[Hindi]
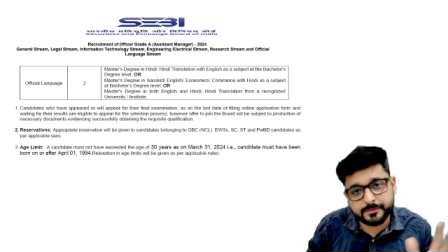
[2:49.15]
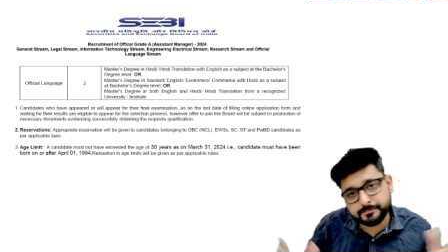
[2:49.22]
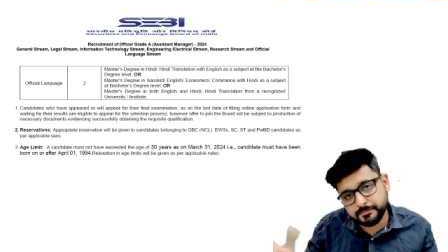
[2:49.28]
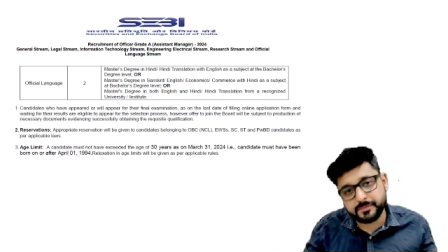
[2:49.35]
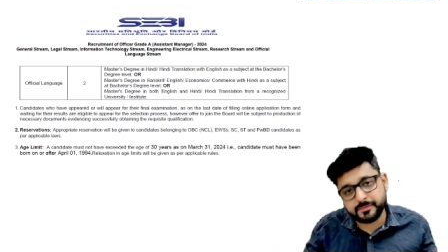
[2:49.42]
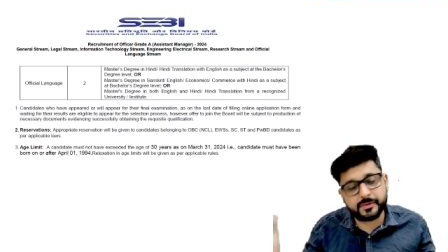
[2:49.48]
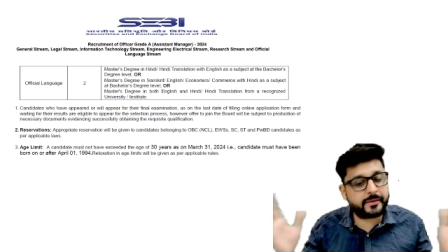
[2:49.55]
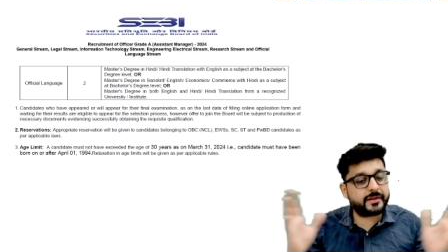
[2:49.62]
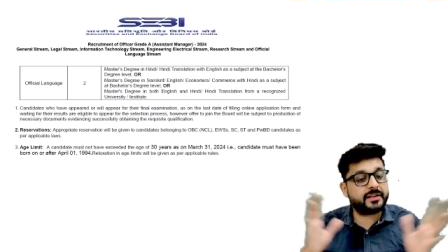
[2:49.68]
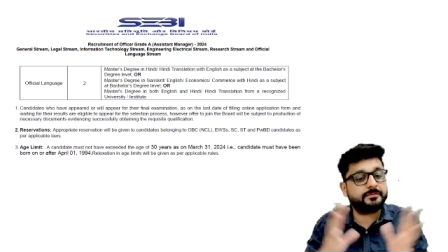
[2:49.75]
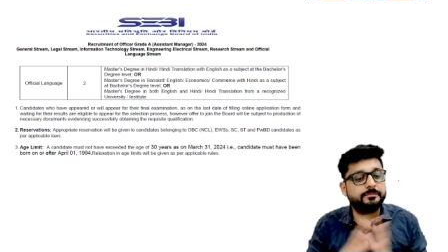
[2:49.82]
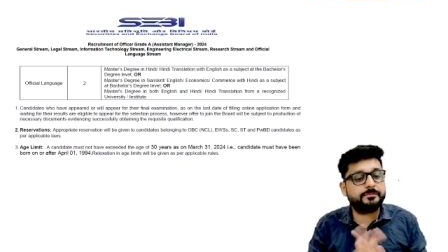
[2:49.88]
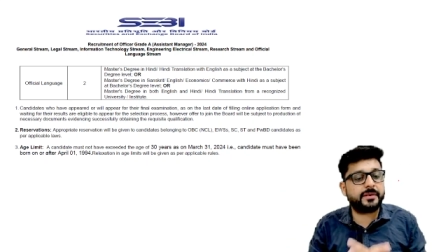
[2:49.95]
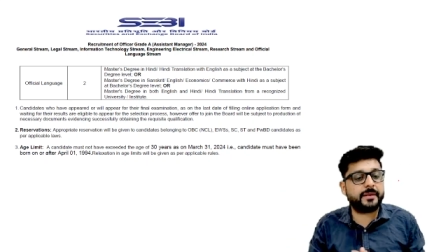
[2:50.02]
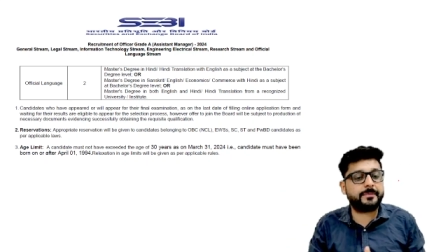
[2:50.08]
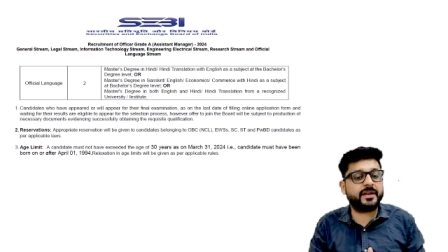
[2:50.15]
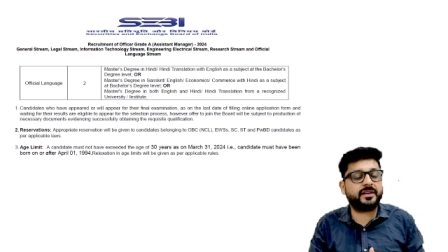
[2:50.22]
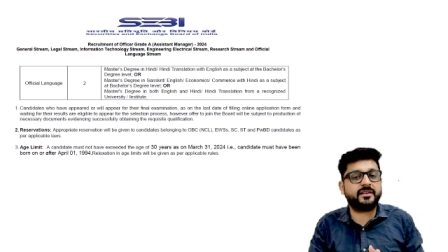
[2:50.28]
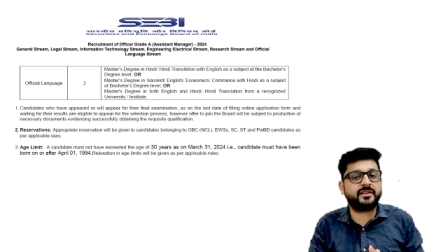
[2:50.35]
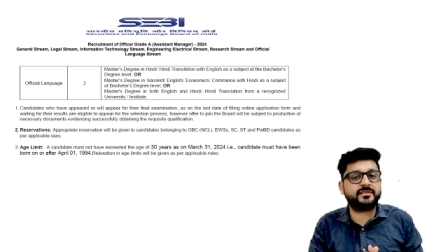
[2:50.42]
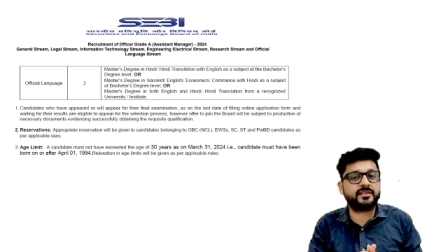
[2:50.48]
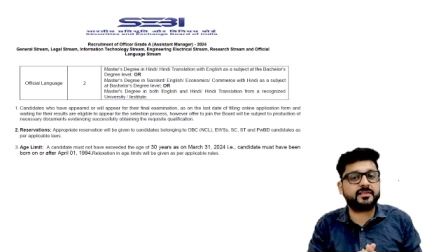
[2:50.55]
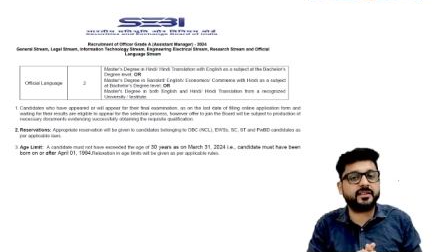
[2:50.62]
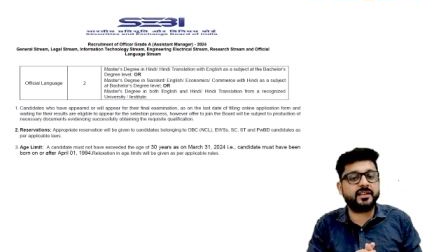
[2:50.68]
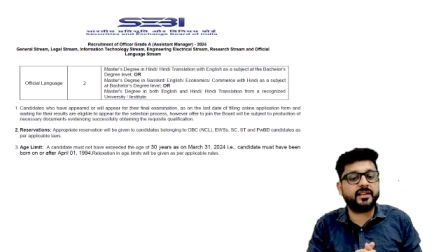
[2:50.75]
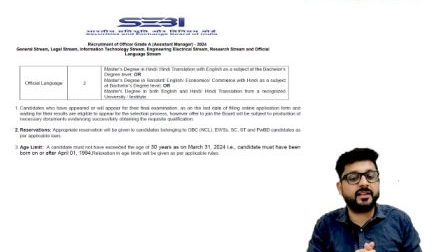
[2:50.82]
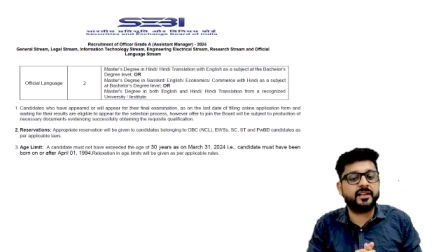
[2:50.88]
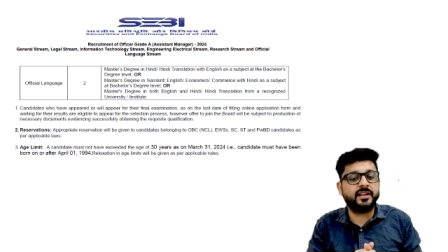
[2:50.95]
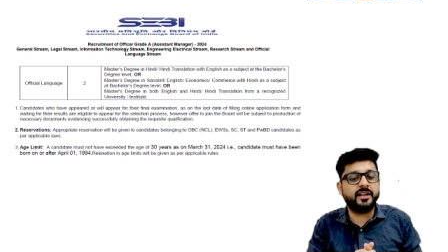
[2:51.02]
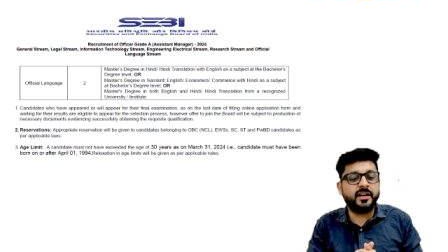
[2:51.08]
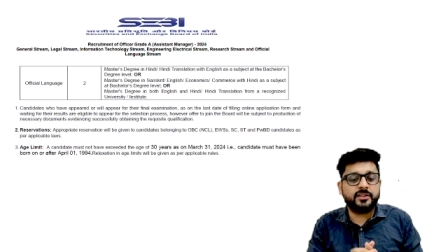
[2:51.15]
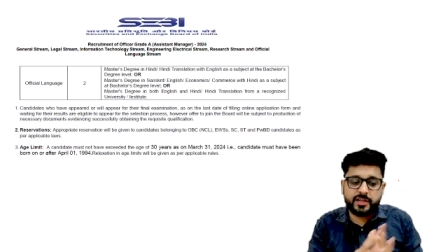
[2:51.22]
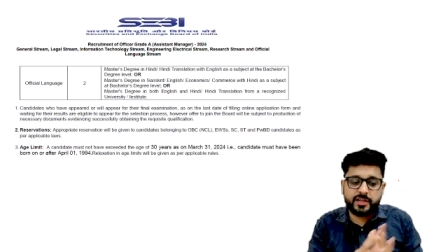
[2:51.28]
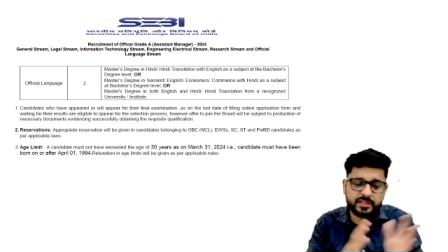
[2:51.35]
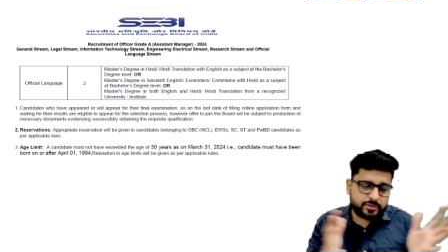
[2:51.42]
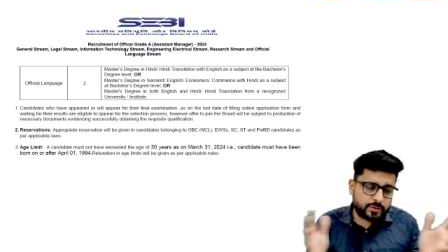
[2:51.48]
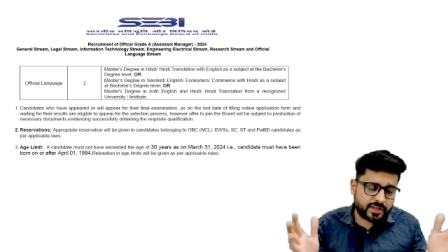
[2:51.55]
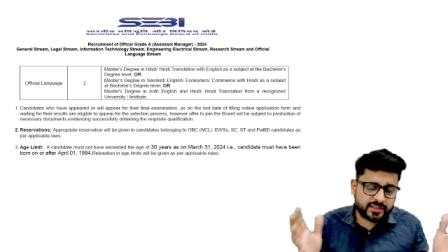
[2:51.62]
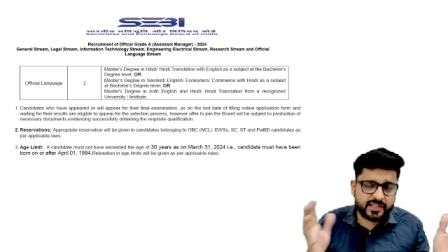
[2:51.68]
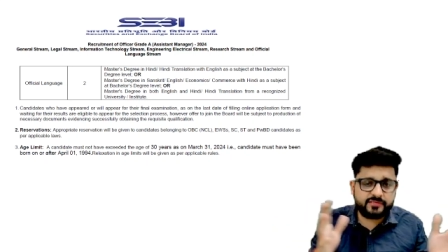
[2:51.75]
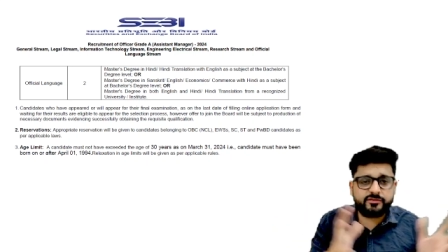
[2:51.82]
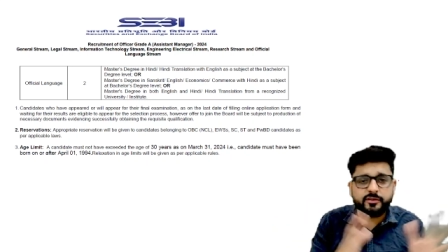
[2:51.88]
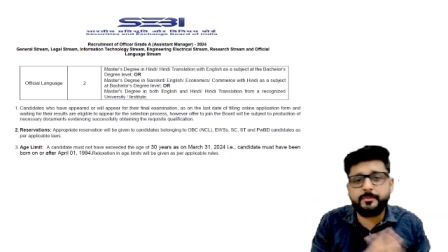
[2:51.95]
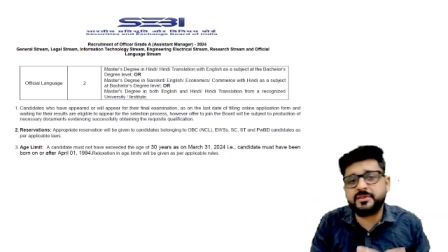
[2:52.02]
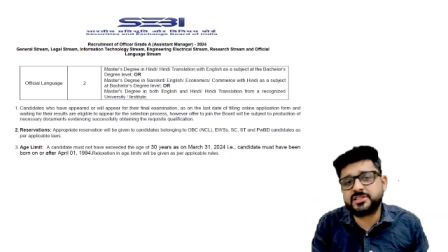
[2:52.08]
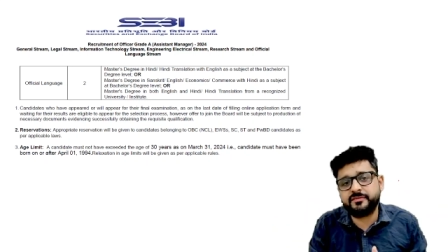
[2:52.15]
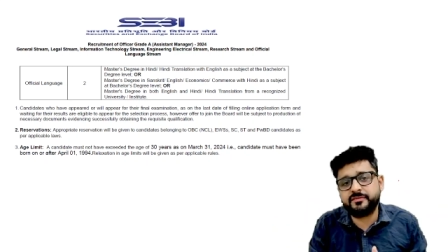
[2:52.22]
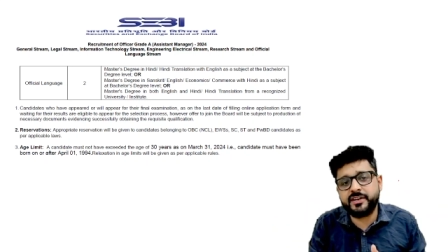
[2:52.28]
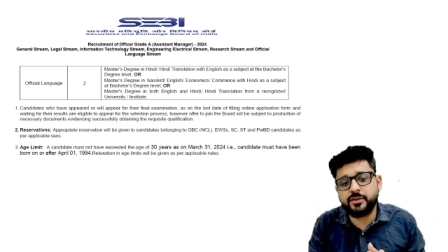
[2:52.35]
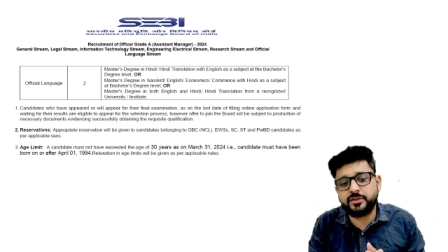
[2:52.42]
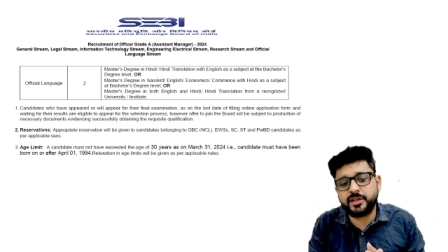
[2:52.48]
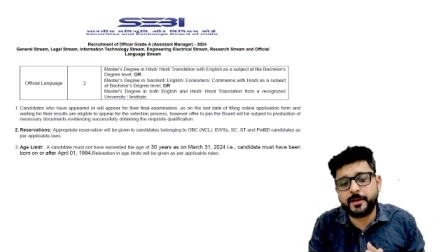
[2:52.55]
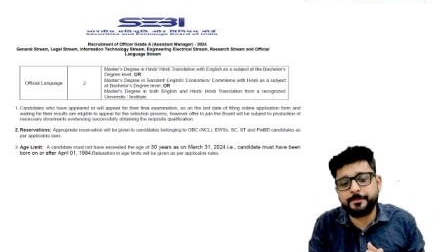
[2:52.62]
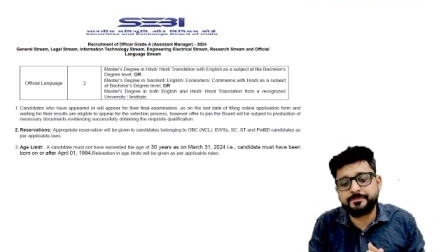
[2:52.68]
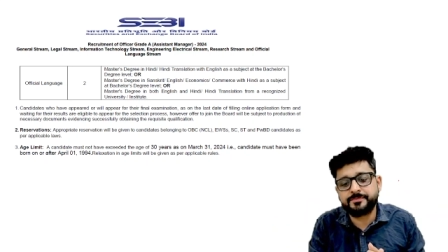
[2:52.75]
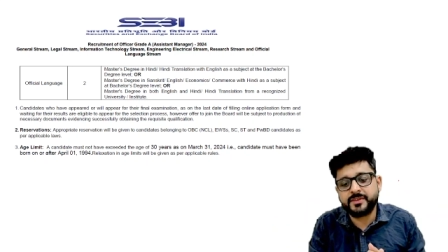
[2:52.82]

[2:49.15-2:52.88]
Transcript: भी प्रिपेयर कर सकते हैं तो एक छोटा सा इन्फॉर्मेशन वीडियो था